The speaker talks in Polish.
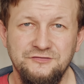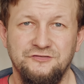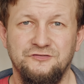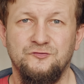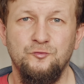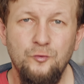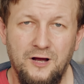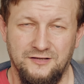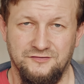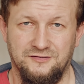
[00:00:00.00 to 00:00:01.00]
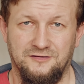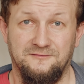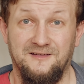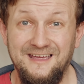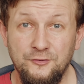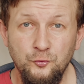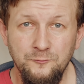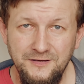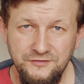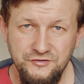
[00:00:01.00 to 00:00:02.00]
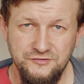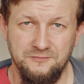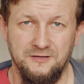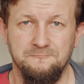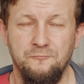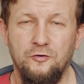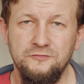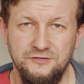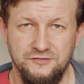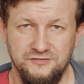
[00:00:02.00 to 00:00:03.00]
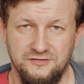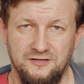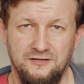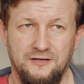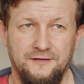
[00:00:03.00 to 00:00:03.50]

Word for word: słuchać się w ekumenizmie, modlić się,